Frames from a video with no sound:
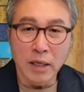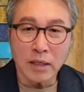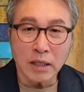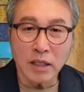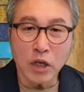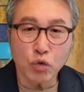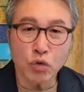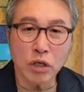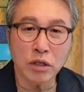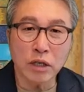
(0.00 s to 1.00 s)
자, 지난주
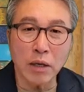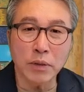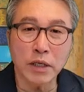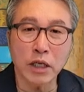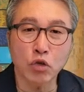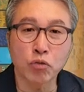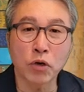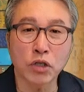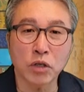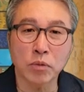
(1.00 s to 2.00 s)
우리는 레위기 두
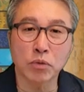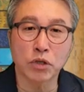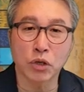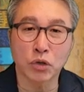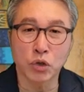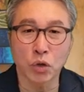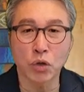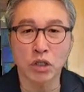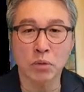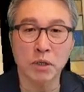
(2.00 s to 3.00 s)
번째
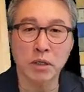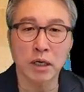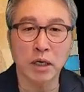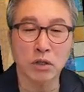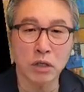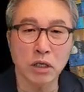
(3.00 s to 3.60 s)
부분이었죠. 11장에서